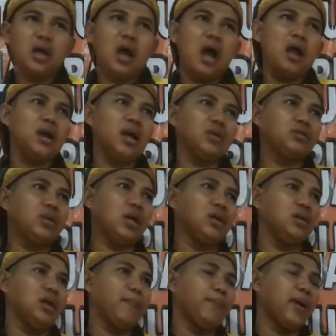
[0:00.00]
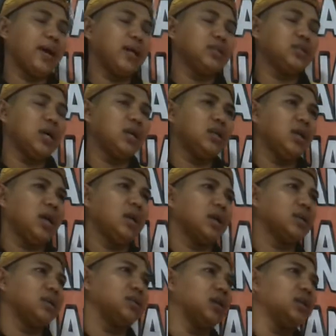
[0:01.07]
anak jad, apa yang menjadi
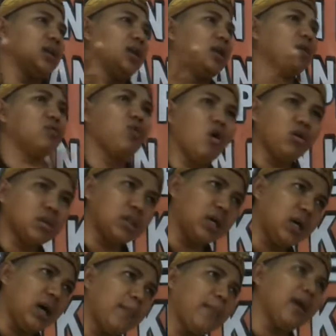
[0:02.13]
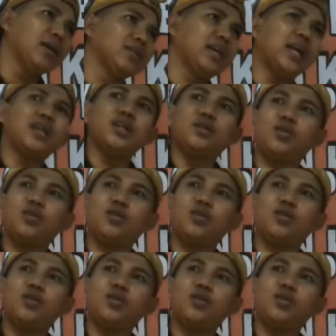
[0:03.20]
anaknya jadi anak dokter apa jadi